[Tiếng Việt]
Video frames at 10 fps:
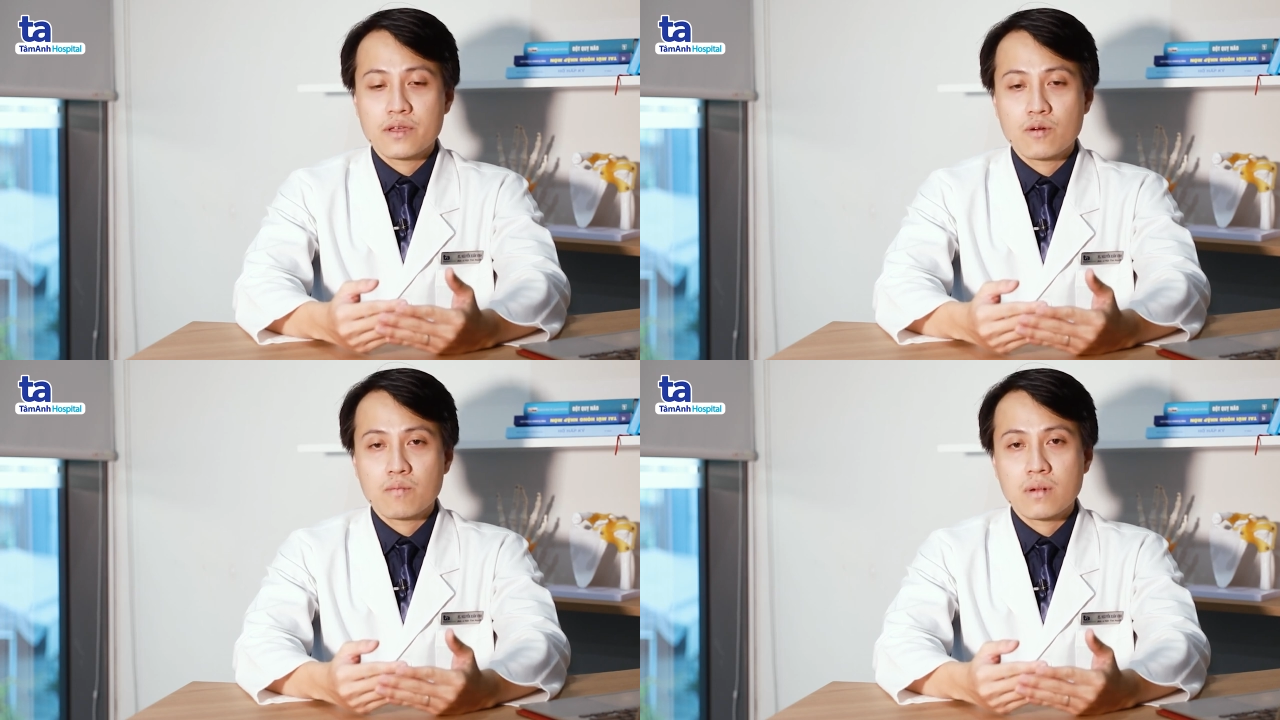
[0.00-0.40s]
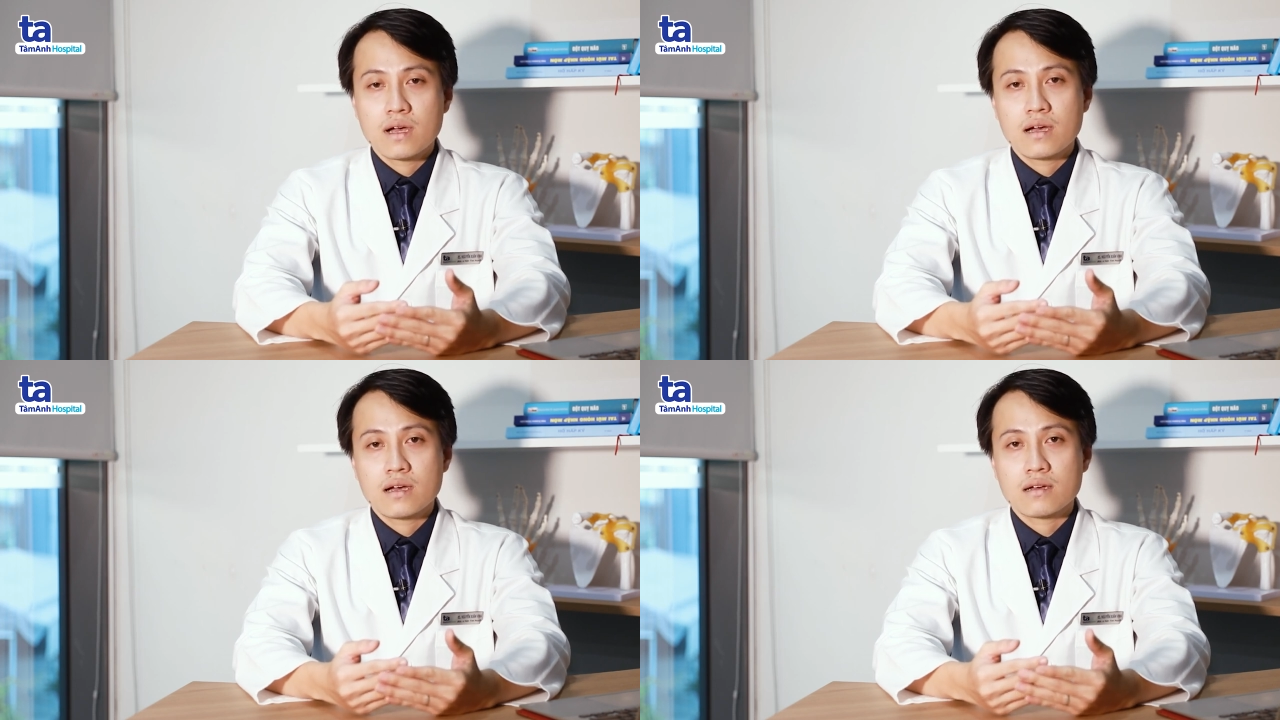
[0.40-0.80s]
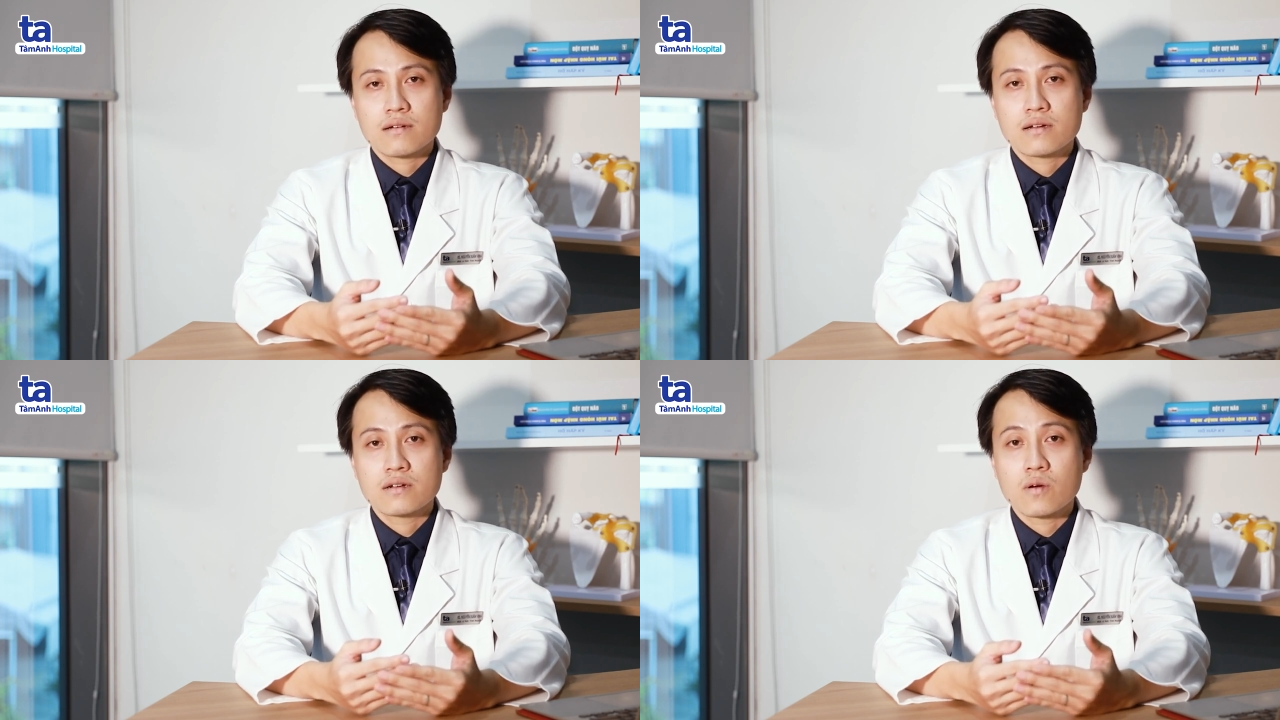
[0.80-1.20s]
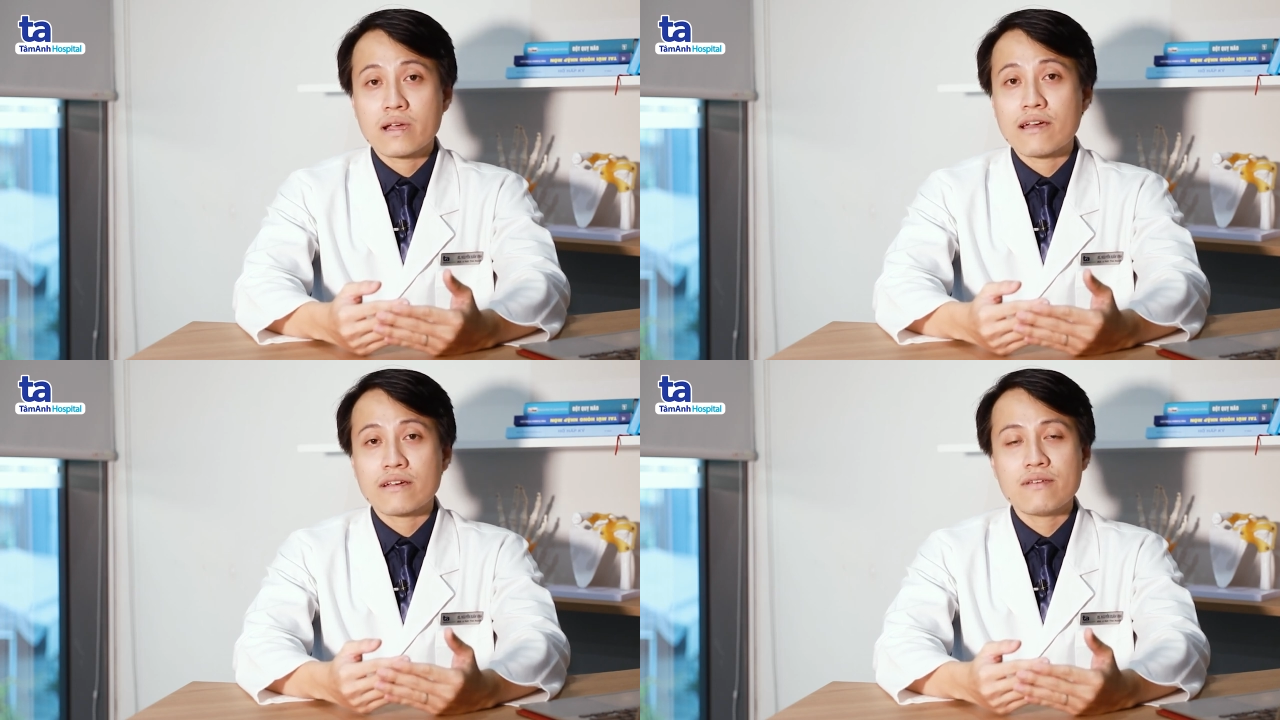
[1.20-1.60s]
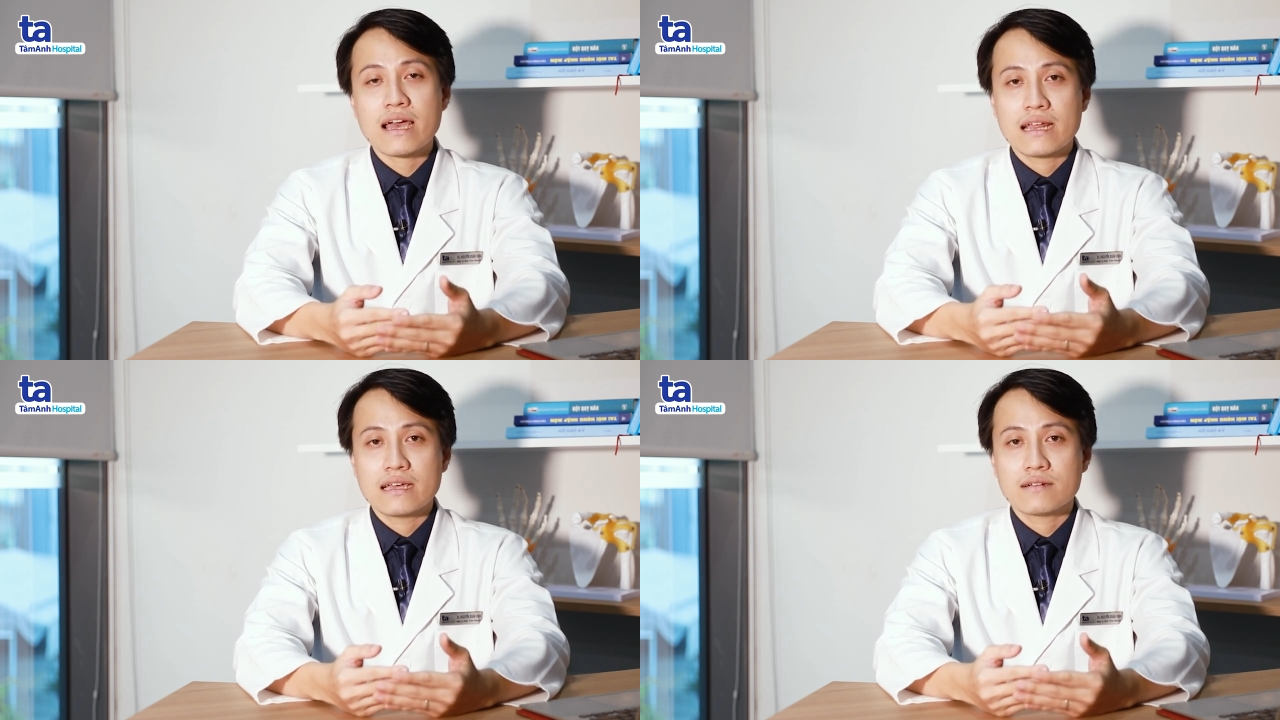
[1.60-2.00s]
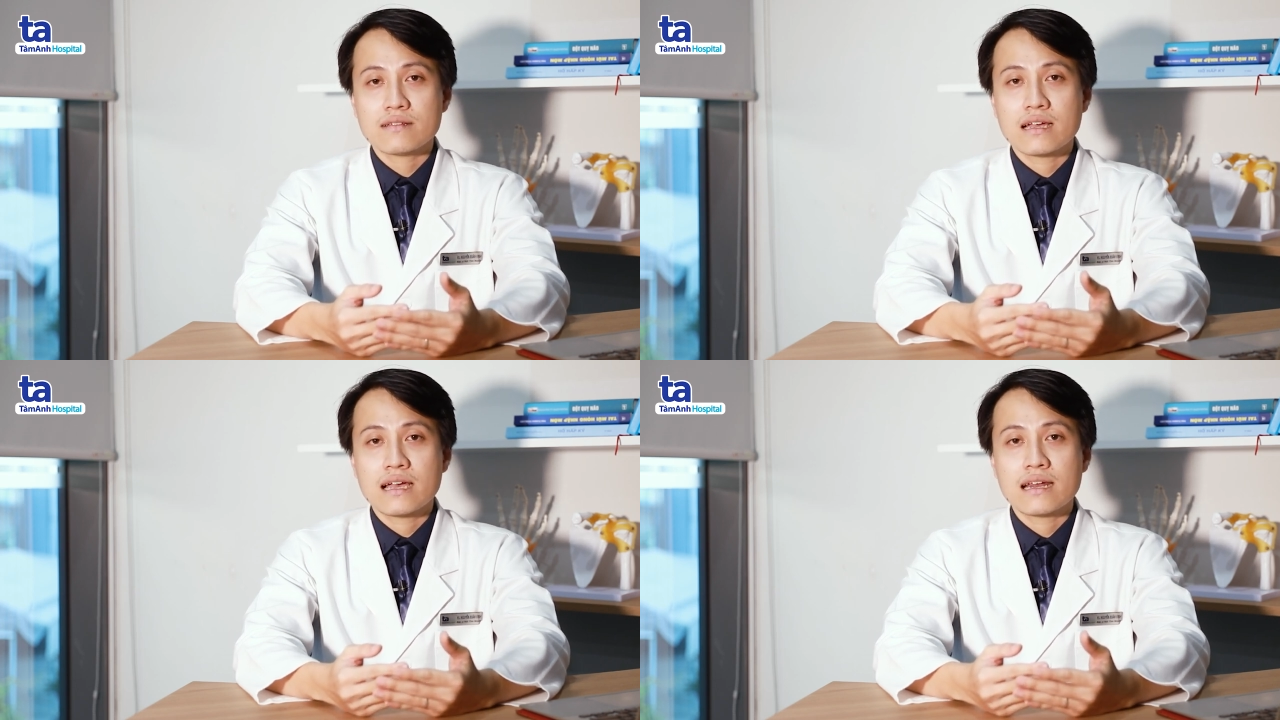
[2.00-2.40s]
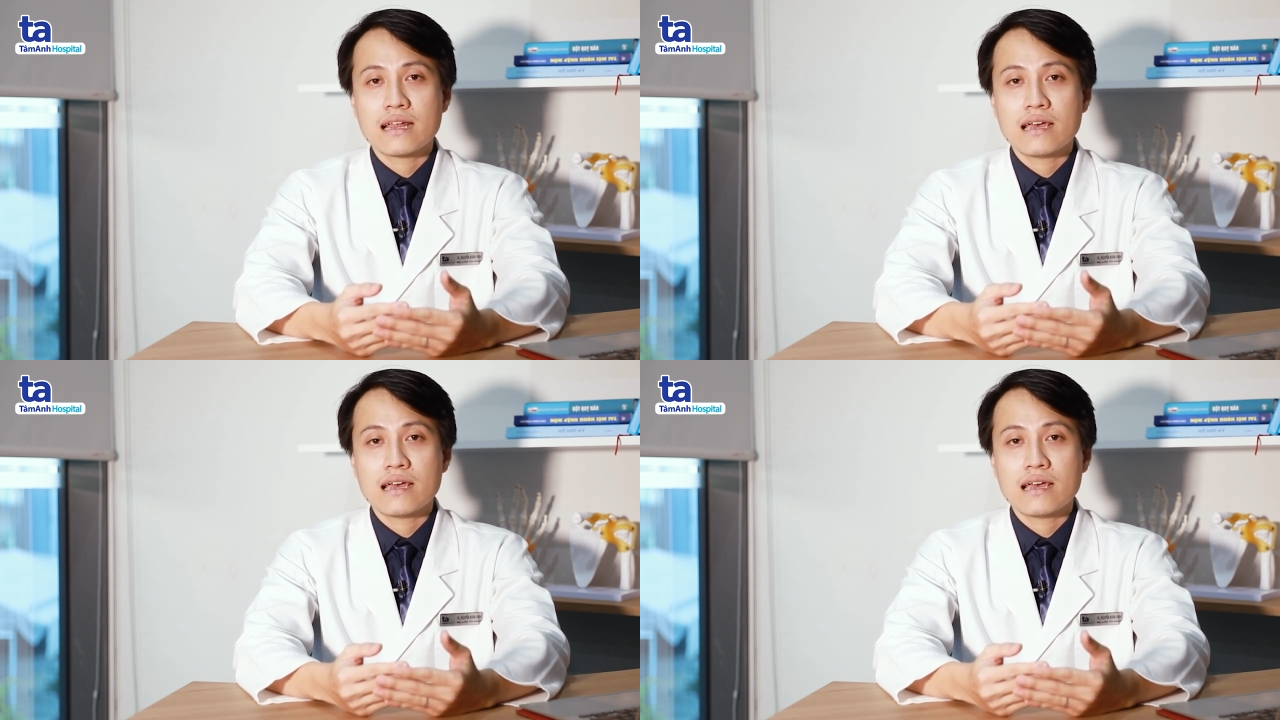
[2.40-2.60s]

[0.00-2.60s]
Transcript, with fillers: thể dục cường độ cao kéo dài này có thể gây